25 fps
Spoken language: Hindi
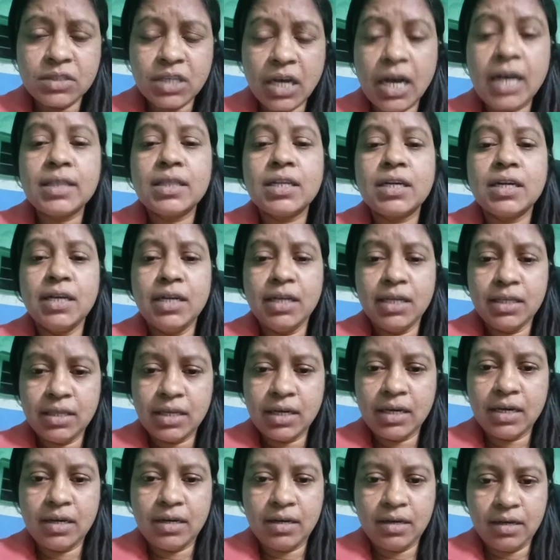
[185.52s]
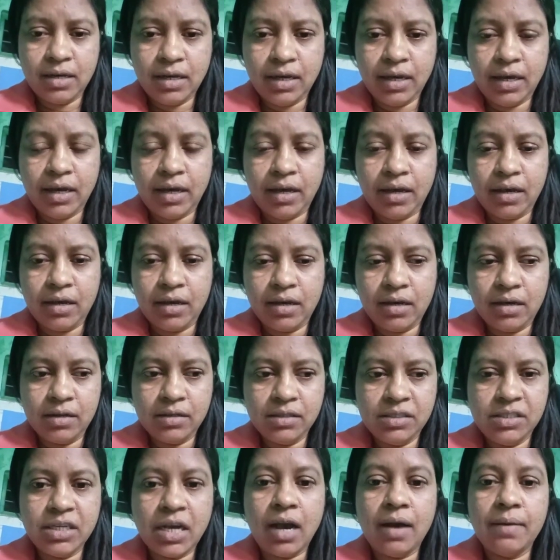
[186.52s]
छात्र नेता हैं
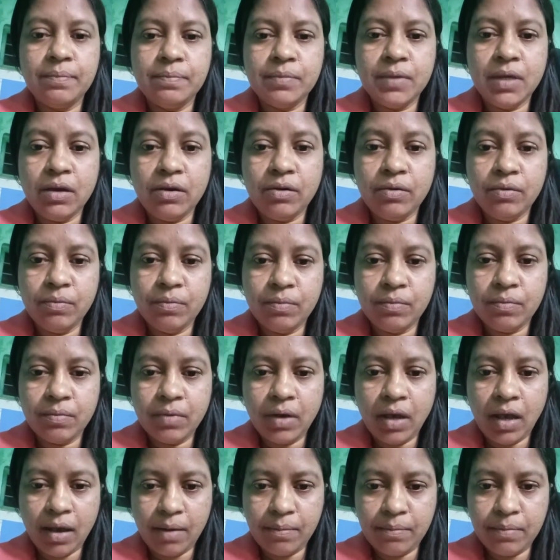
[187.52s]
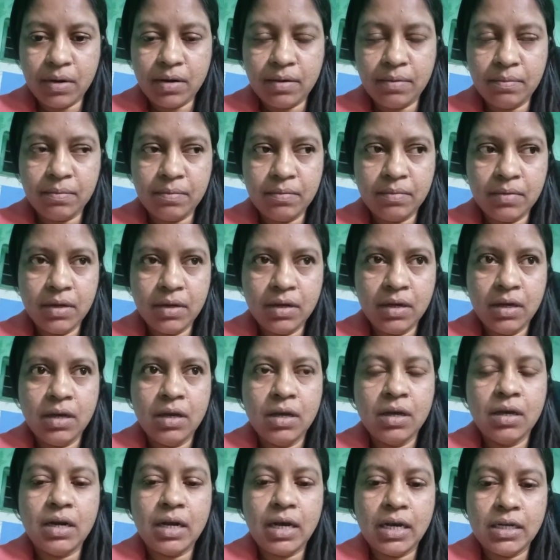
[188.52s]
श्यामदेव हेमरम
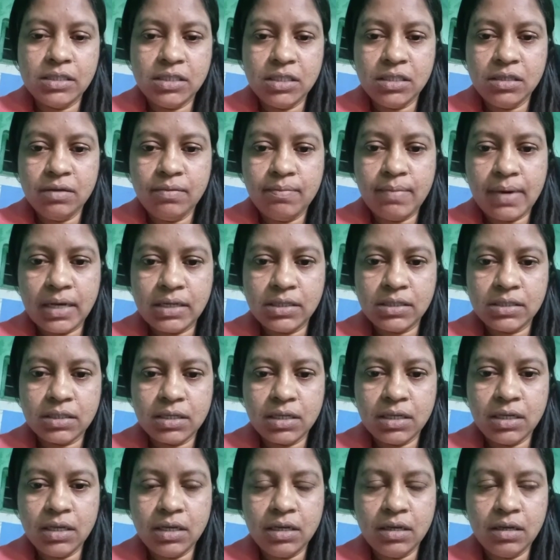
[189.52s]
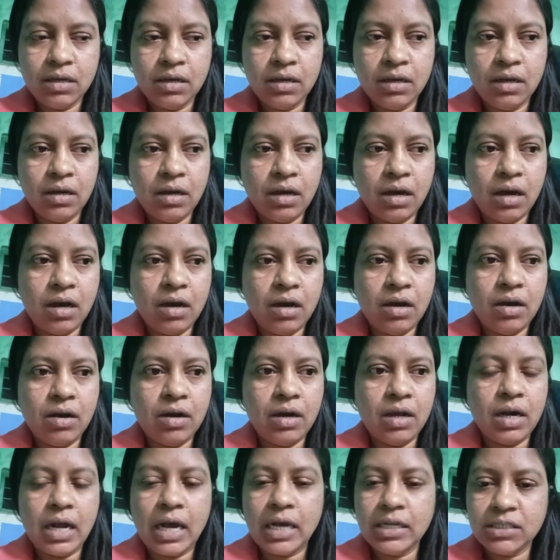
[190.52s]
राजीव बास्की
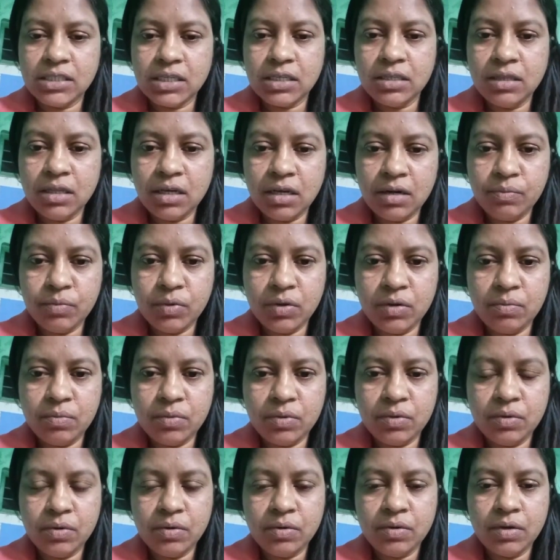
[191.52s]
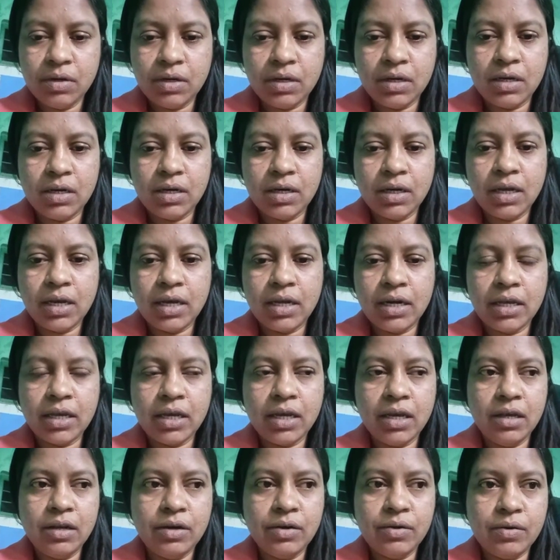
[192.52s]
और राजेंद्र मुर्मू
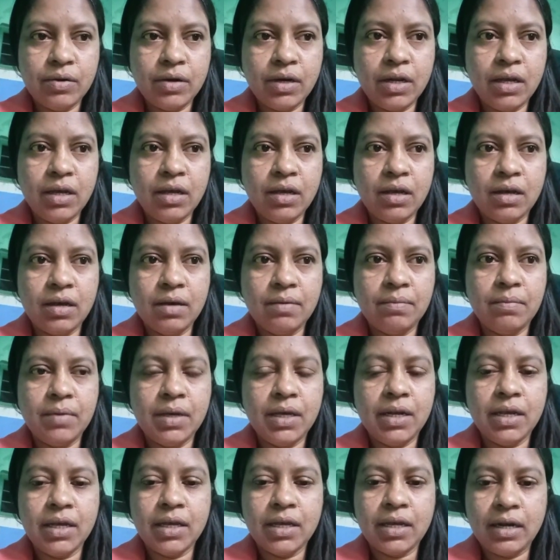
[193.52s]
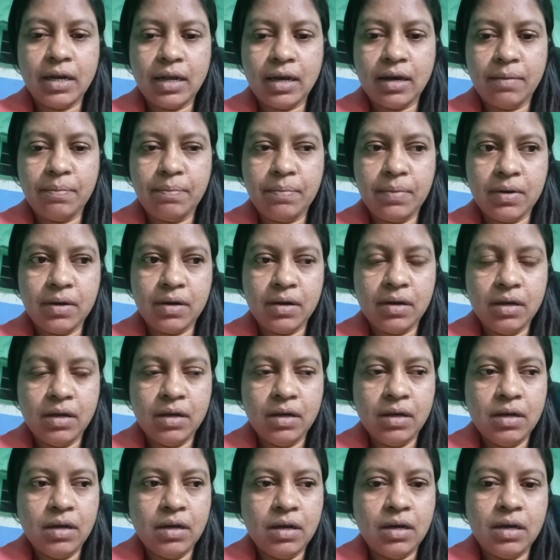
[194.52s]
करके इन्होंने मेरे खिलाफ़
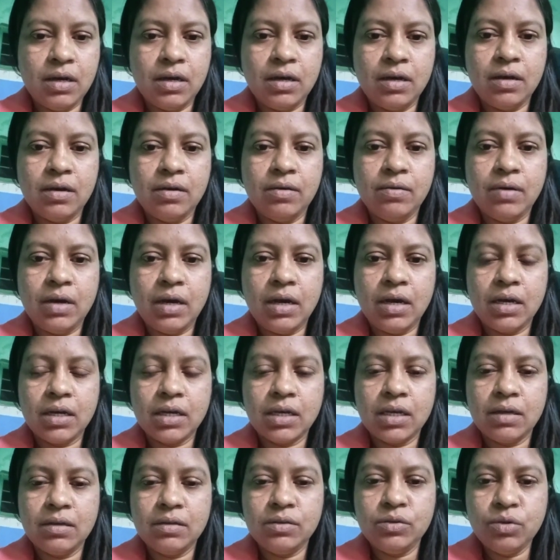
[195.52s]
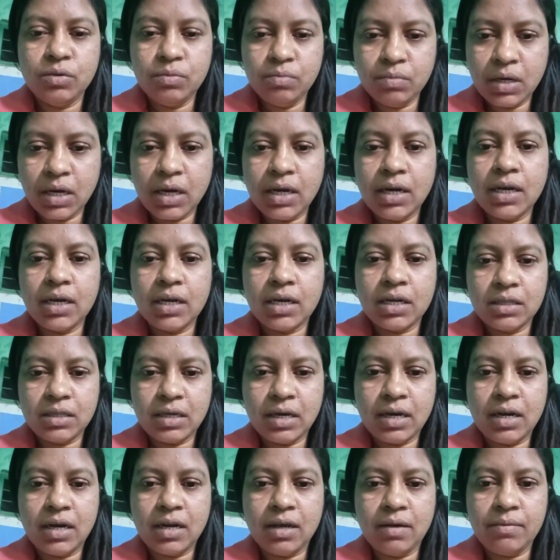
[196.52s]
वहाँ के दुमका नगर
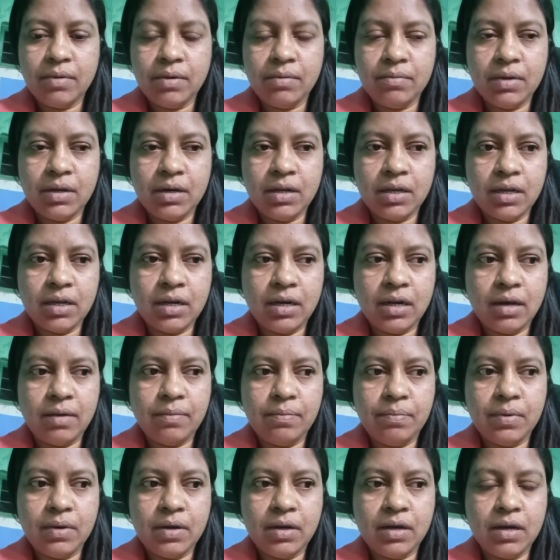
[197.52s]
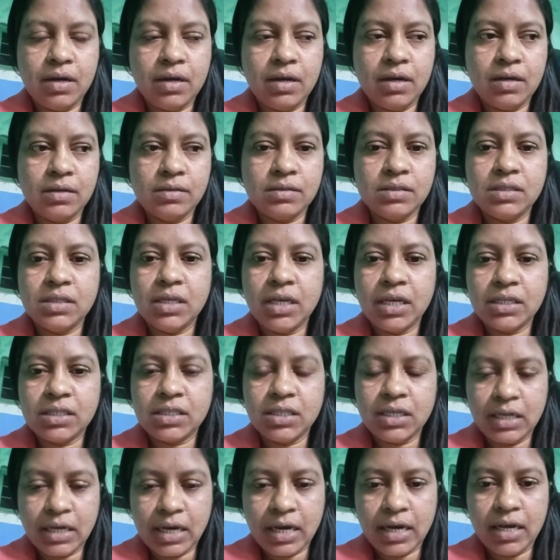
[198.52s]
थाना में मेरे खिलाफ़ एक
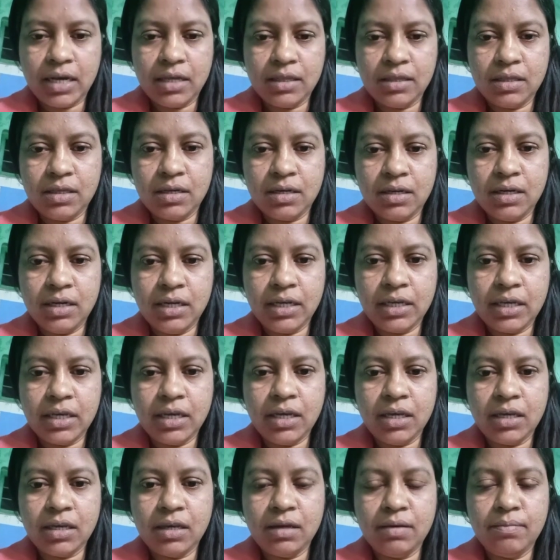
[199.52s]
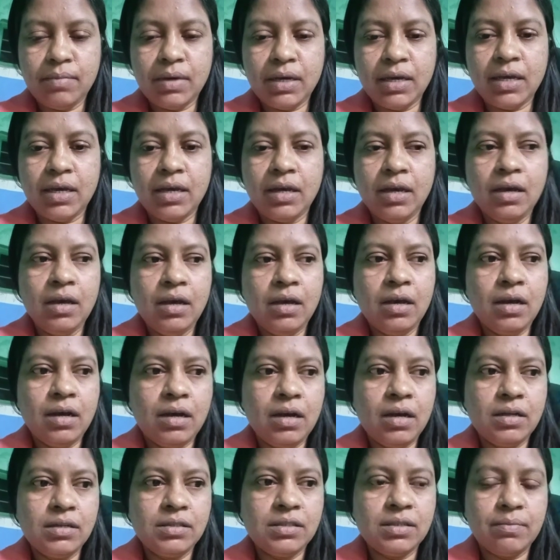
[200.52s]
शिकायत लिखी कि
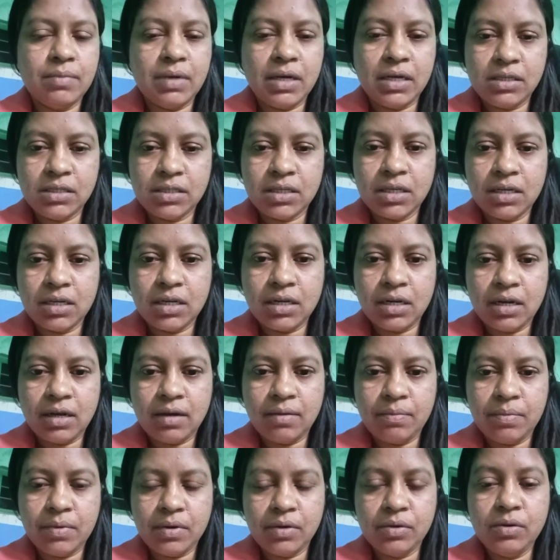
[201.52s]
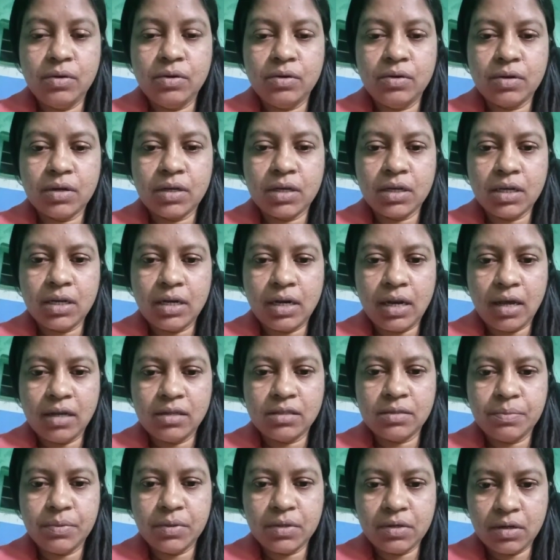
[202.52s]
मैं समाज के ख़िलाफ़ उन लोगों के खिलाफ
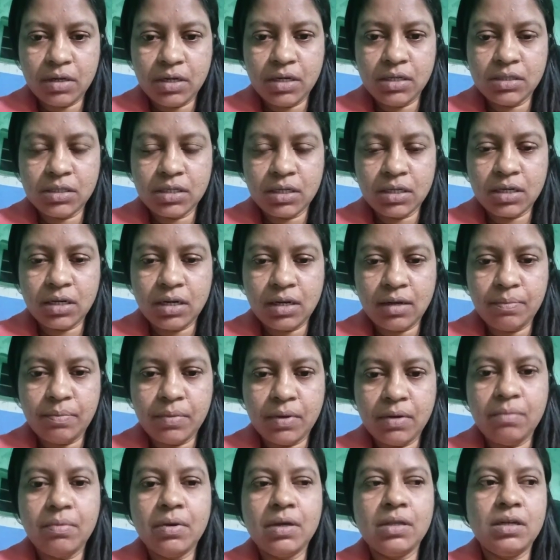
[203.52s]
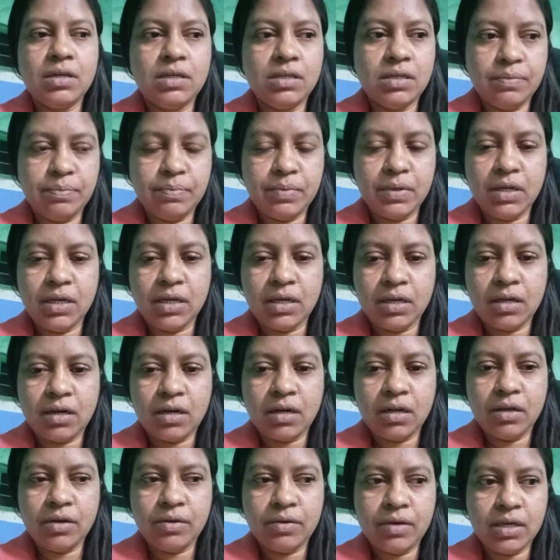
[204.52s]
एस कॉलेज के ख़िलाफ़ अभद्र टिप्पणी कर
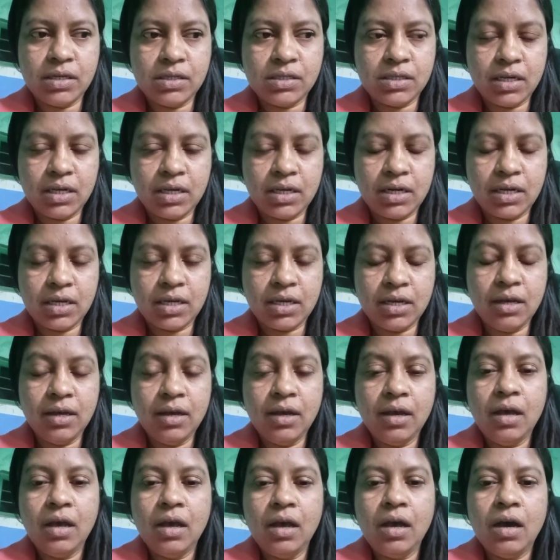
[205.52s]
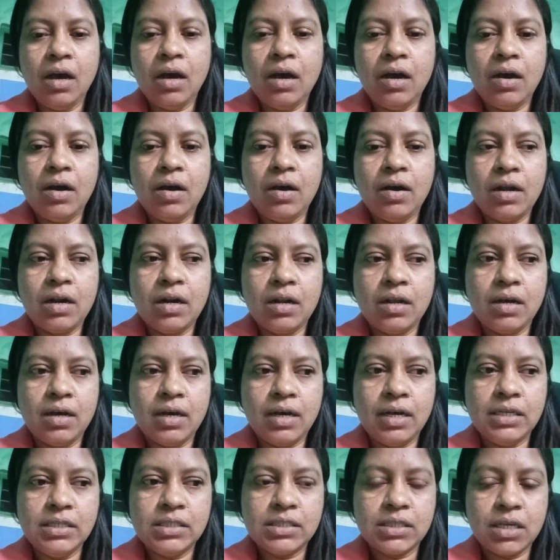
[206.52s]
रही हूँ ऐसा करके और
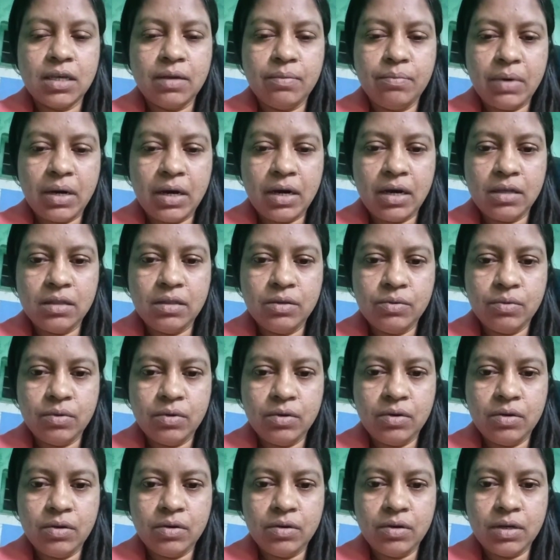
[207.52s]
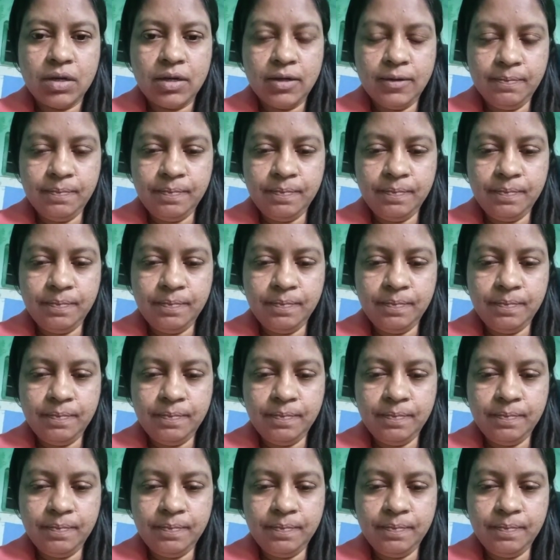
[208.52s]
इसके बाद वो लोग